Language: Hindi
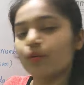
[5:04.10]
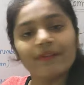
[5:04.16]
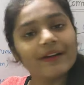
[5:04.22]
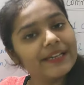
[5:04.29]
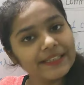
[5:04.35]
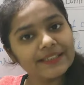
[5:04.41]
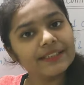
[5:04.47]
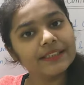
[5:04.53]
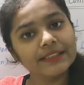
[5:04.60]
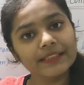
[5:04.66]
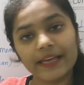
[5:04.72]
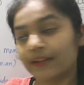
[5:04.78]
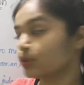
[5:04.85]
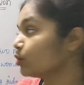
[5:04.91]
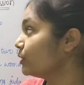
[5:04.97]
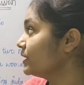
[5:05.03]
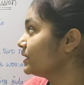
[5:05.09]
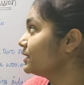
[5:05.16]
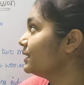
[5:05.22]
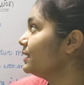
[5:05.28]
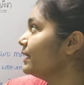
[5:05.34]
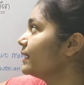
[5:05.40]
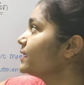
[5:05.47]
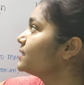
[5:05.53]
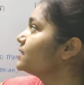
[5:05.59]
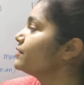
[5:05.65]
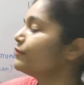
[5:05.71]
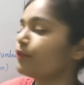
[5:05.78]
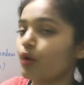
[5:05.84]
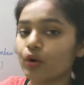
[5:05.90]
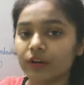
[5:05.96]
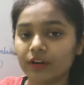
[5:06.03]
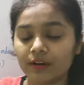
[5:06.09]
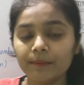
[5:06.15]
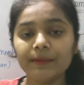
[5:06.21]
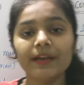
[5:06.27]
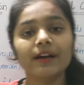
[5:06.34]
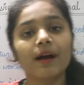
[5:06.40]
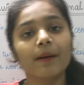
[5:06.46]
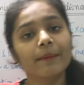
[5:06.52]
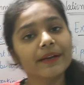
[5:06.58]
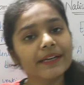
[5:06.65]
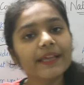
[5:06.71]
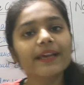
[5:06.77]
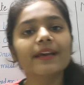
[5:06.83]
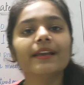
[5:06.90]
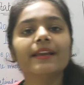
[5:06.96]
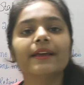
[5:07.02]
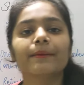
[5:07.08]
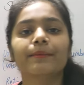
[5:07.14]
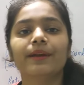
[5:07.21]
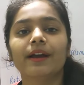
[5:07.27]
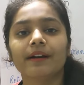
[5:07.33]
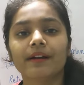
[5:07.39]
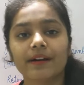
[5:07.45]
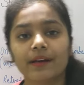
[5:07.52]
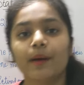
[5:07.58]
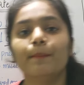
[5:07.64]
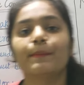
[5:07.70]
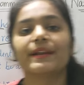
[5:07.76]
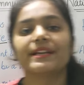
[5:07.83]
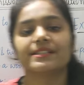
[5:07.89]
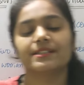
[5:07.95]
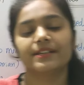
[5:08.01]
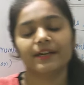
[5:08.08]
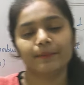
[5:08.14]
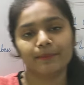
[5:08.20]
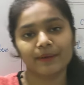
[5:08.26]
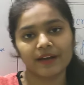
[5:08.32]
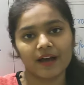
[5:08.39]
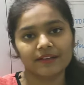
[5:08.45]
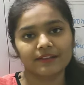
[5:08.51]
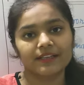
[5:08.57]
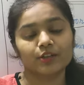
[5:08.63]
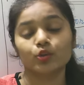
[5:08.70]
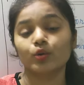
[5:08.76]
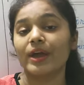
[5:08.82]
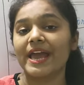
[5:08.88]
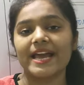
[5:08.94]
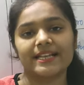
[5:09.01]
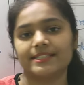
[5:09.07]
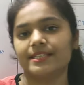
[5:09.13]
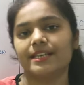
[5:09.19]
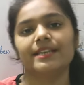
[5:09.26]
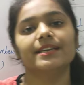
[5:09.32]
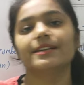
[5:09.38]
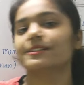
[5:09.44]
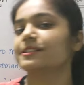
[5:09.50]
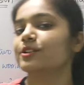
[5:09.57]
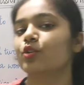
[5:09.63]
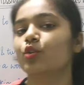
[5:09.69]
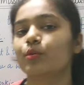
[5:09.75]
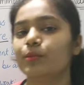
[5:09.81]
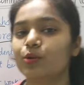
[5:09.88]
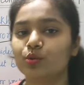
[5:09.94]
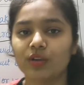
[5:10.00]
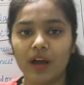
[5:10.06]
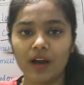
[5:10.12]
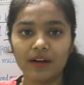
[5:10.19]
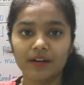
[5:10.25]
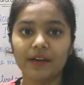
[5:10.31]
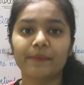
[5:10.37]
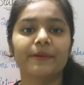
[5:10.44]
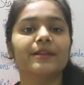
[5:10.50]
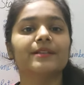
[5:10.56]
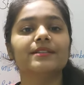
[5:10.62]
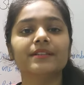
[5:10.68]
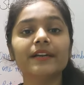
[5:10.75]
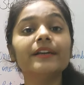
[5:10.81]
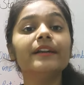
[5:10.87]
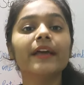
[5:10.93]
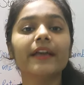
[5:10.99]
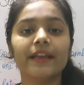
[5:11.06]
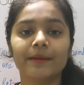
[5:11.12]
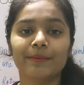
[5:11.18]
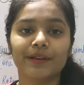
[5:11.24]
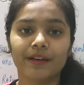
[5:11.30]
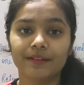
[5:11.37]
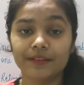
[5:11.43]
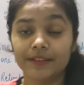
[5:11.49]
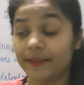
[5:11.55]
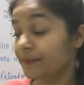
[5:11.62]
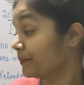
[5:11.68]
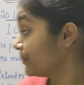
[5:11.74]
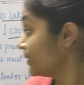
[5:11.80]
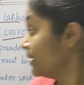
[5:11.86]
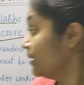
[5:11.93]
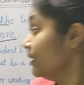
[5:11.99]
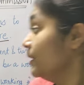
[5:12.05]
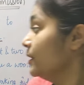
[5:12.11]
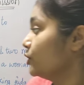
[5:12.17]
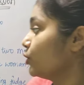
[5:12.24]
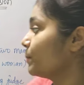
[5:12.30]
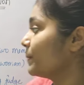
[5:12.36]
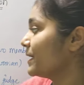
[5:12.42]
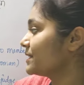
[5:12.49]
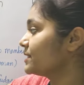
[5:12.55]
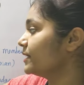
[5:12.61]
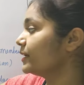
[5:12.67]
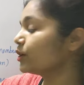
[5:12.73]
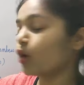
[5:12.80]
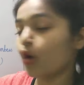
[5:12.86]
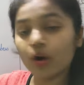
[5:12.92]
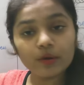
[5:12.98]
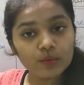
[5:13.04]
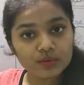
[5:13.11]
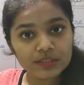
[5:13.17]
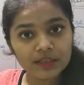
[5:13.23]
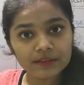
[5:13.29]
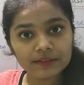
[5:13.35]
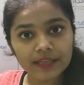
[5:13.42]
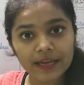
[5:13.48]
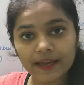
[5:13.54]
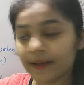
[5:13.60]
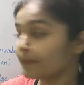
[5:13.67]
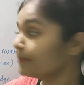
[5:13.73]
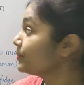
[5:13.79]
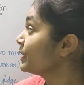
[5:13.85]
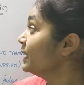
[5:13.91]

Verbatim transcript: वो वाली चीज़ है तो इसीलिए किसी फॉरम या कमेटी के लिए भी अगर हम प्रेजिडेंट बनाते हैं तो ऐसे ही किसी को भी उठाकर प्रेजिडेंट नहीं बनाते तो प्रेसिडेंट कौन हो सकता है